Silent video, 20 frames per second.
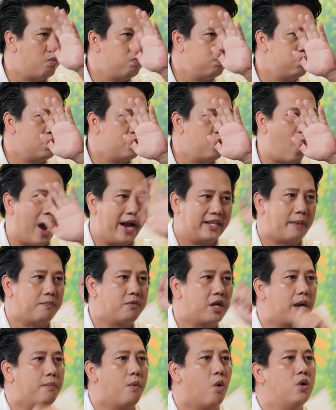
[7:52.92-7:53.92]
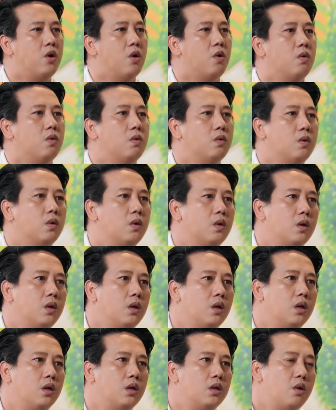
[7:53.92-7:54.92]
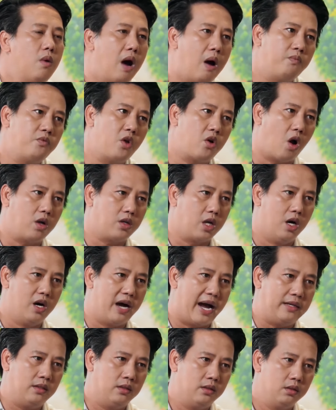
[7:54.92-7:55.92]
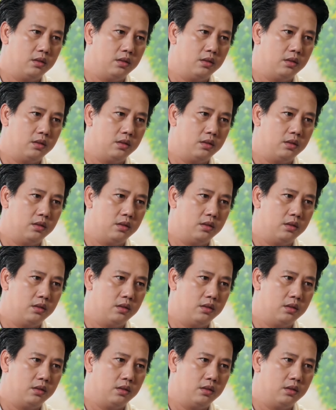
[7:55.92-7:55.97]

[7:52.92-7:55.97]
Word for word: không quan tâm tới cái mũi luôn à. đúng không nó coi thường anh